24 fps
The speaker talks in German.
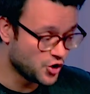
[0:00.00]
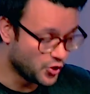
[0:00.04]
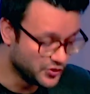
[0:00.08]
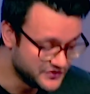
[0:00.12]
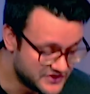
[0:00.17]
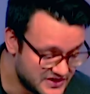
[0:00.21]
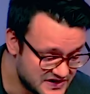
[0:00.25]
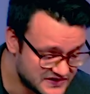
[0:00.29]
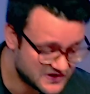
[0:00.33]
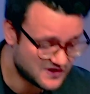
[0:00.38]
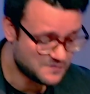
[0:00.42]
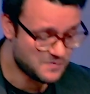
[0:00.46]

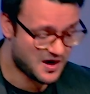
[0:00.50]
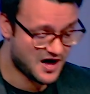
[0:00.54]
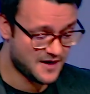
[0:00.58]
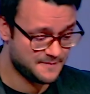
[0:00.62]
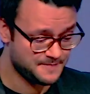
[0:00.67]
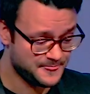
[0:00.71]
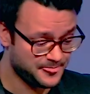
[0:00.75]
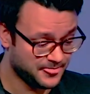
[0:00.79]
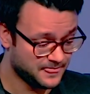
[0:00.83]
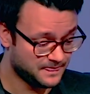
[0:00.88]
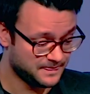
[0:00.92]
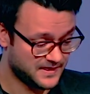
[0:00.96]
Und dieser
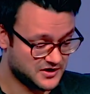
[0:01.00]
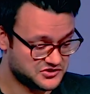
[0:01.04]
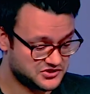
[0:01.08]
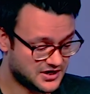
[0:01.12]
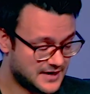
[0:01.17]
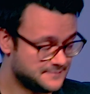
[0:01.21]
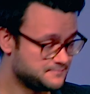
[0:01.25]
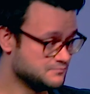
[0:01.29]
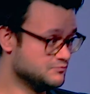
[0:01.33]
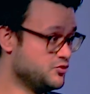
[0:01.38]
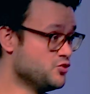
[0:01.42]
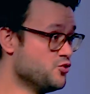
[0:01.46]
Mann, der
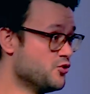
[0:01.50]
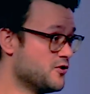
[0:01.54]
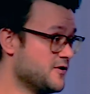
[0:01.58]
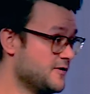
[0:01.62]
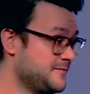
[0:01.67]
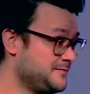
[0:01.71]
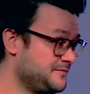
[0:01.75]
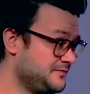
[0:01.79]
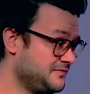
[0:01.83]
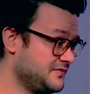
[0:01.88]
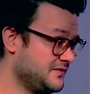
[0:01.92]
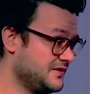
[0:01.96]
schreibt ein Buch.
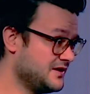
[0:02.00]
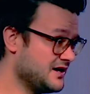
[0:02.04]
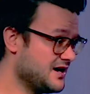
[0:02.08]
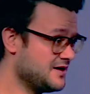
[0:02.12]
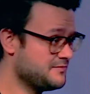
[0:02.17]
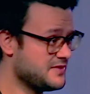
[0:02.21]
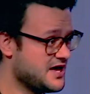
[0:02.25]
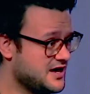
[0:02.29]
Ja,